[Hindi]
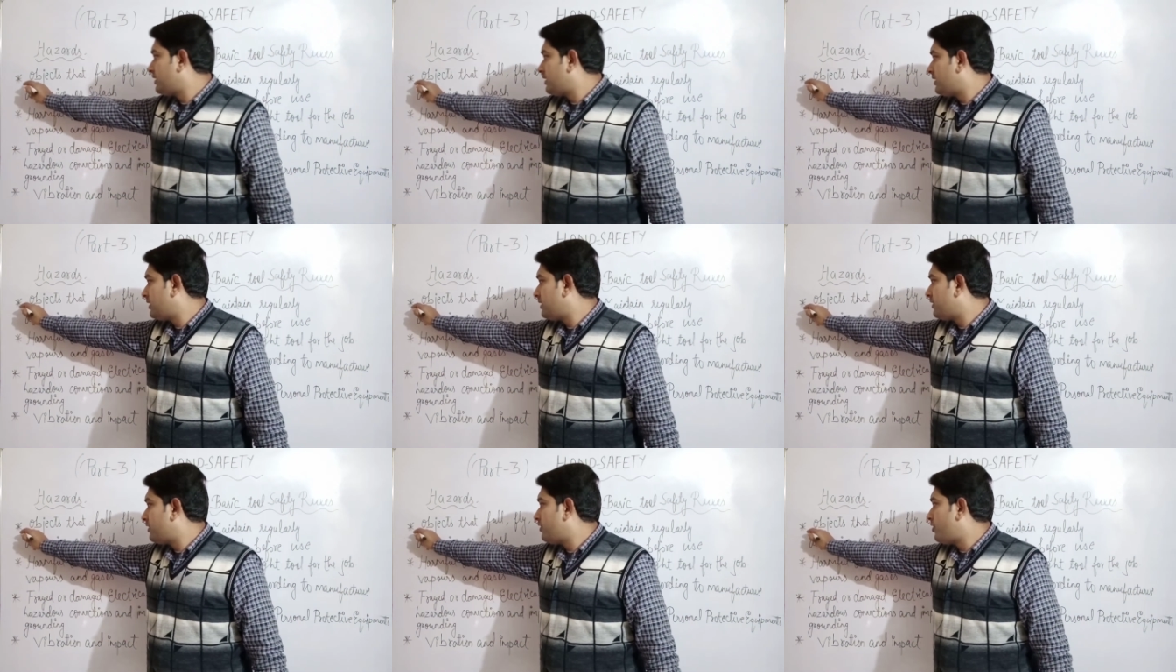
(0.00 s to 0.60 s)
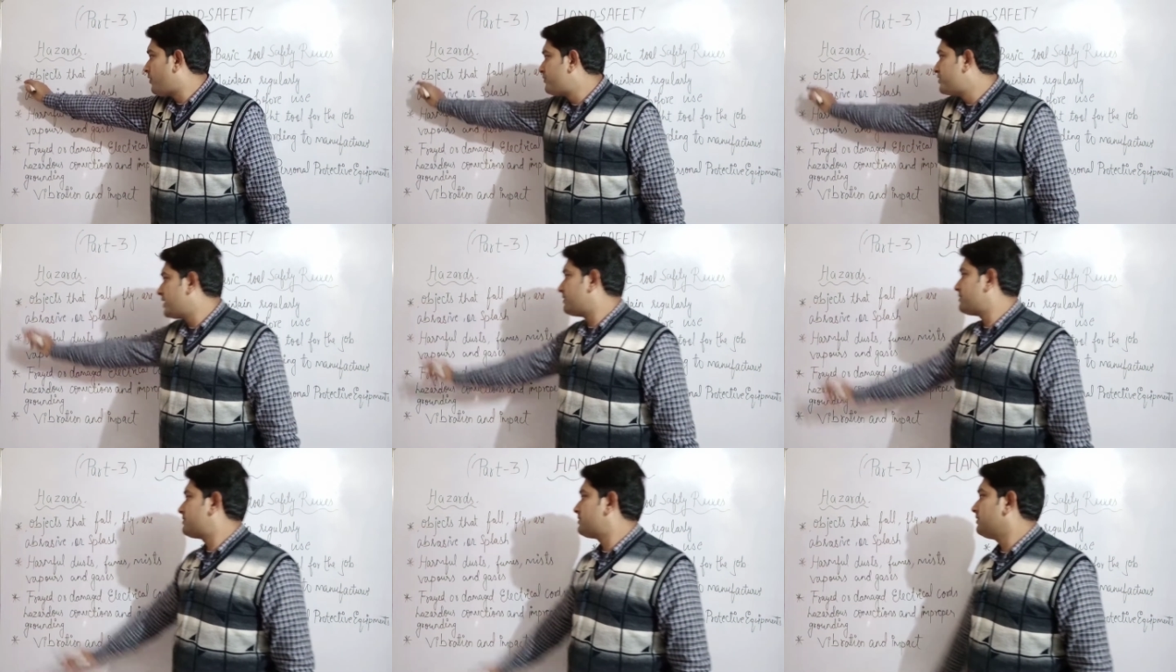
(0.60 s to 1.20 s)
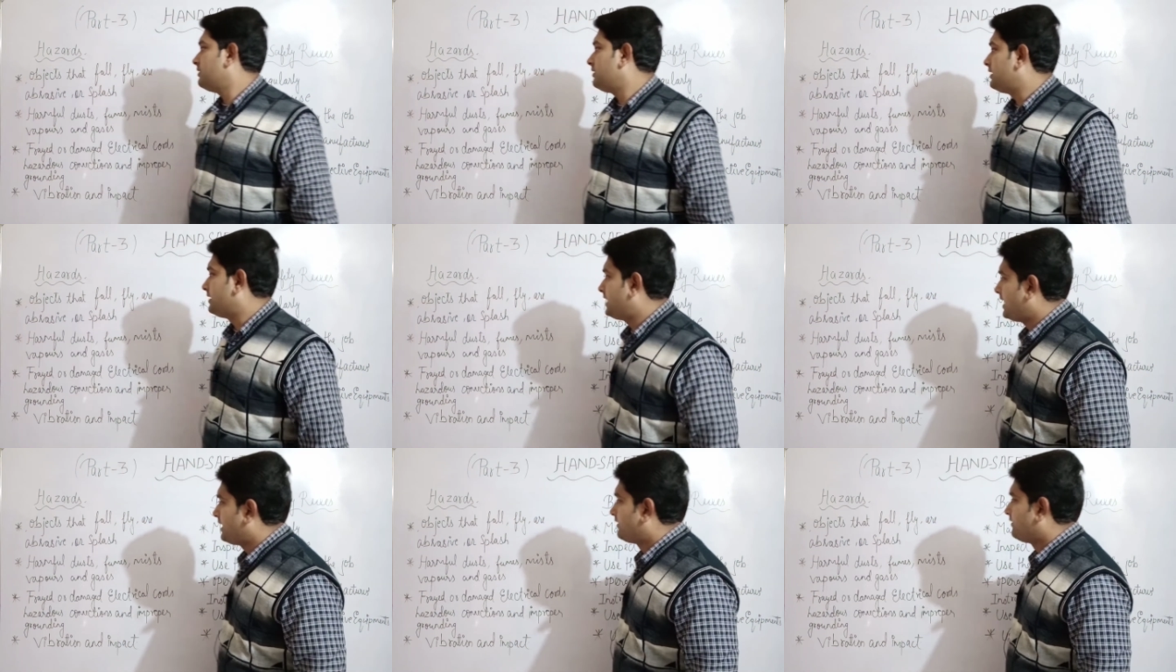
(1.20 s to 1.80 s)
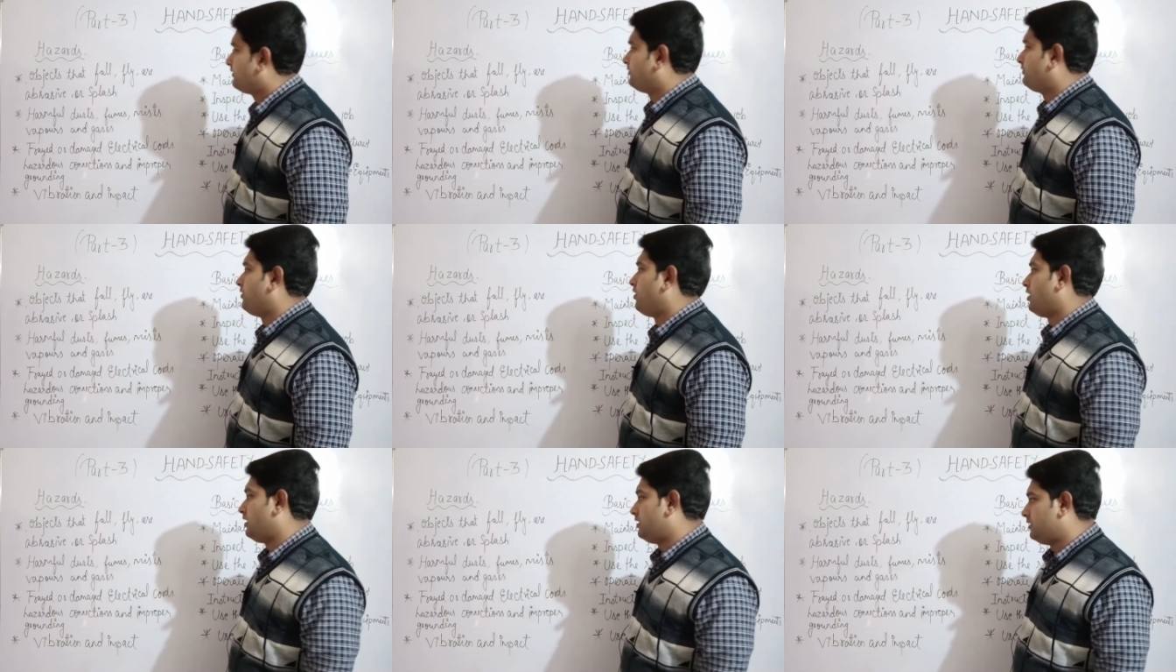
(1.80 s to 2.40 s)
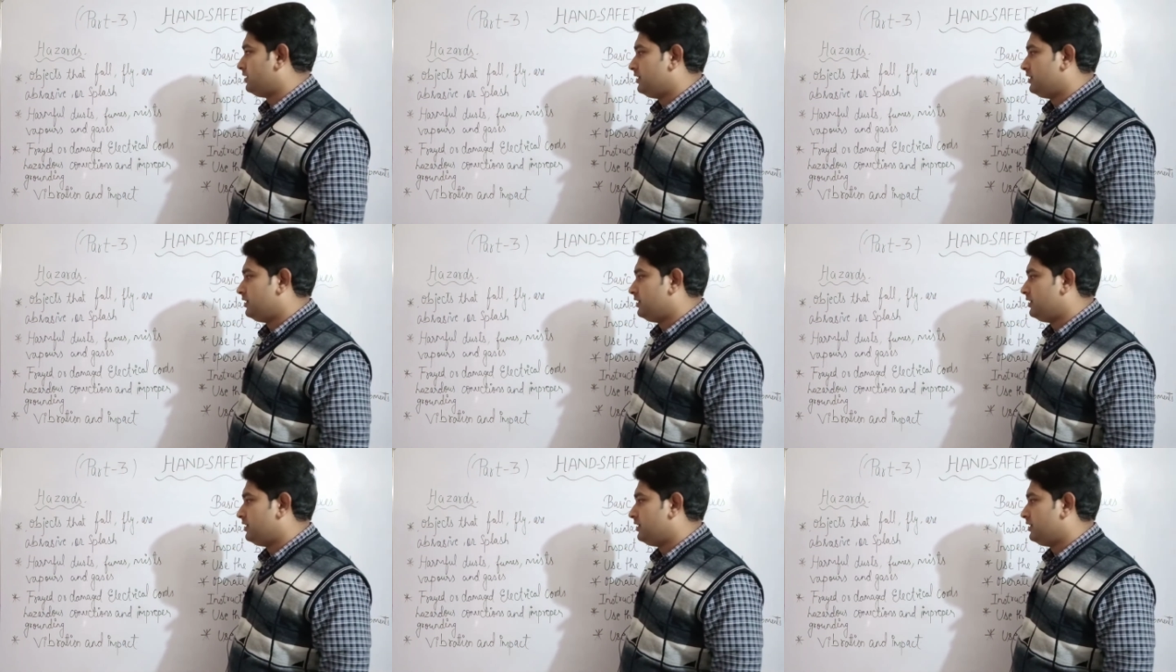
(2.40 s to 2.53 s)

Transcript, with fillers: ऑब्जेक्ट्स डेट फॉल